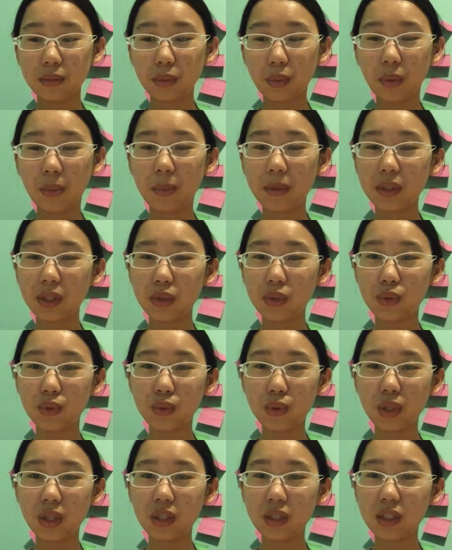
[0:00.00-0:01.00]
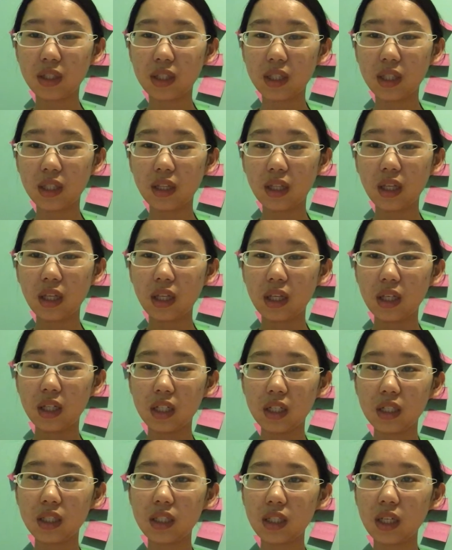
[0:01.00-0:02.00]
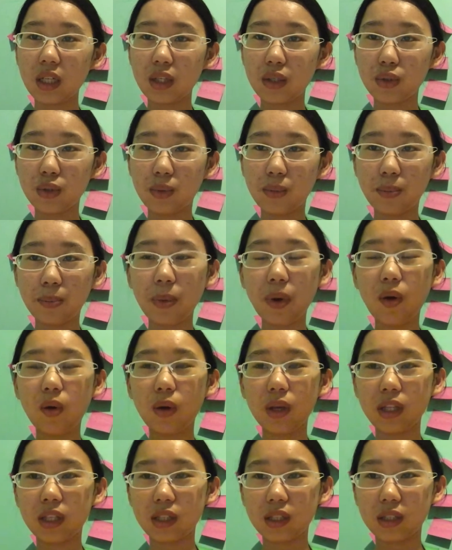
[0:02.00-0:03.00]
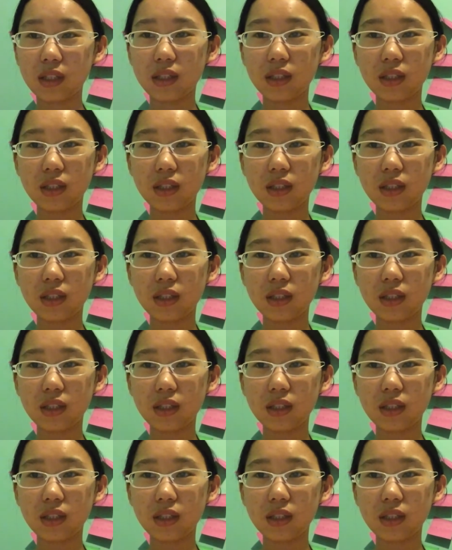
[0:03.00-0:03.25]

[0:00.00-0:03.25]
我们的学习是一种报恩，